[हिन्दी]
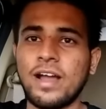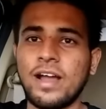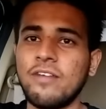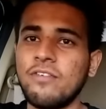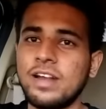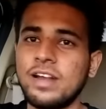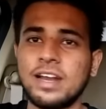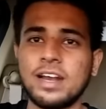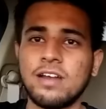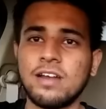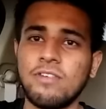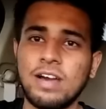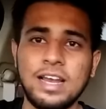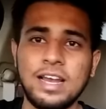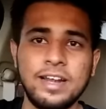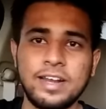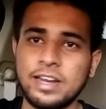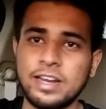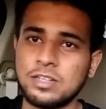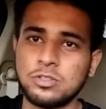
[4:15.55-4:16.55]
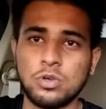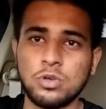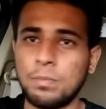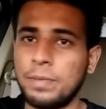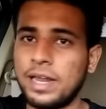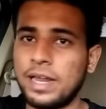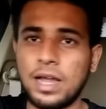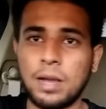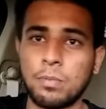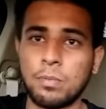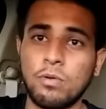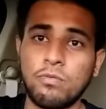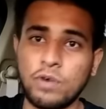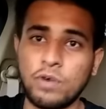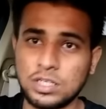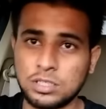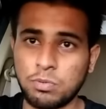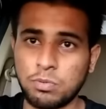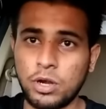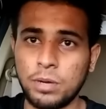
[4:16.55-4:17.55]
हंड्रेड वाली ट्रिक जो मैंने आपको
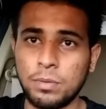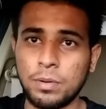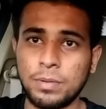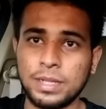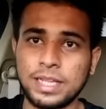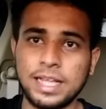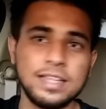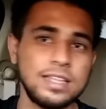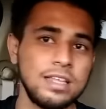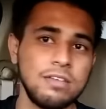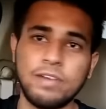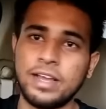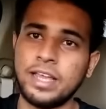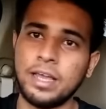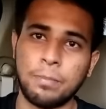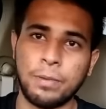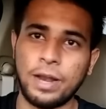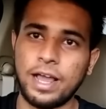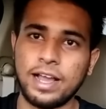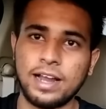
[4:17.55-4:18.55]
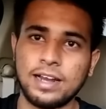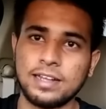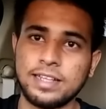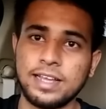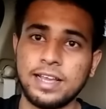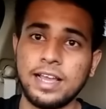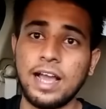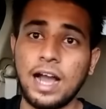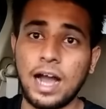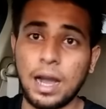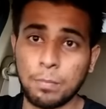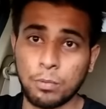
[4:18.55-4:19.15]
फर्स्ट पॉइंट पे बताई थी वही अप्लाई कर देंगे